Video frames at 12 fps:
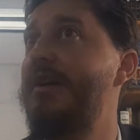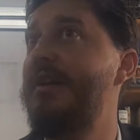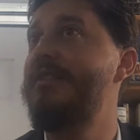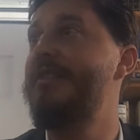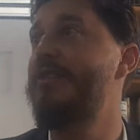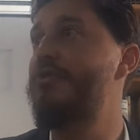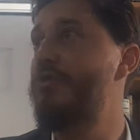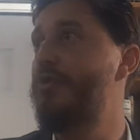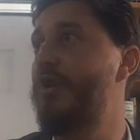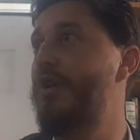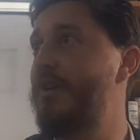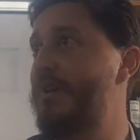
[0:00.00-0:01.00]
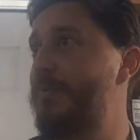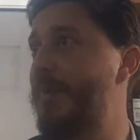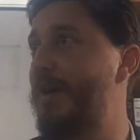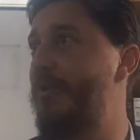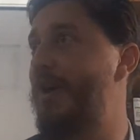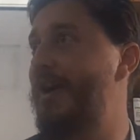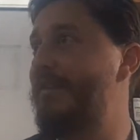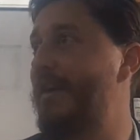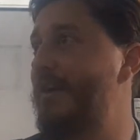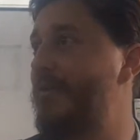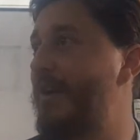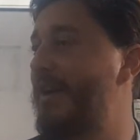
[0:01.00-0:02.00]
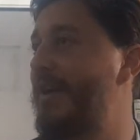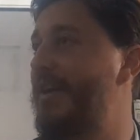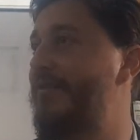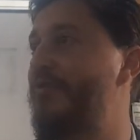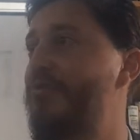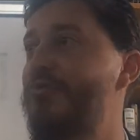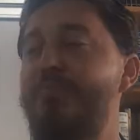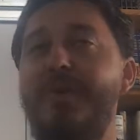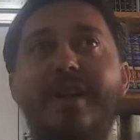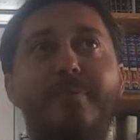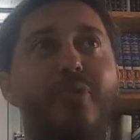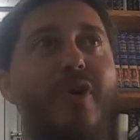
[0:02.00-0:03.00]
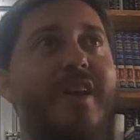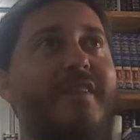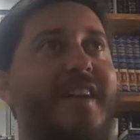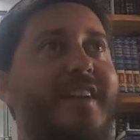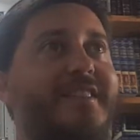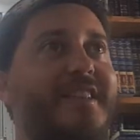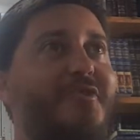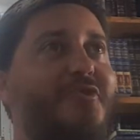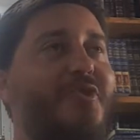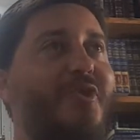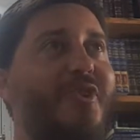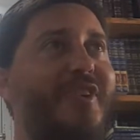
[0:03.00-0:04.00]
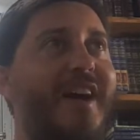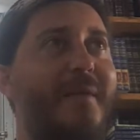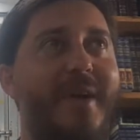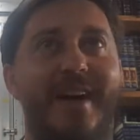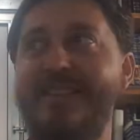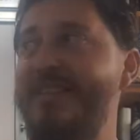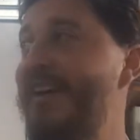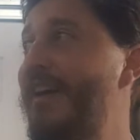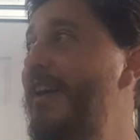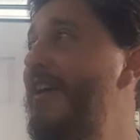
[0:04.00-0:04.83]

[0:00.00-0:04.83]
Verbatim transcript: la ceinture, hein, n'est-ce pas Le hatan, voilà, il est venu pile poil avec la ceinture euh, habad.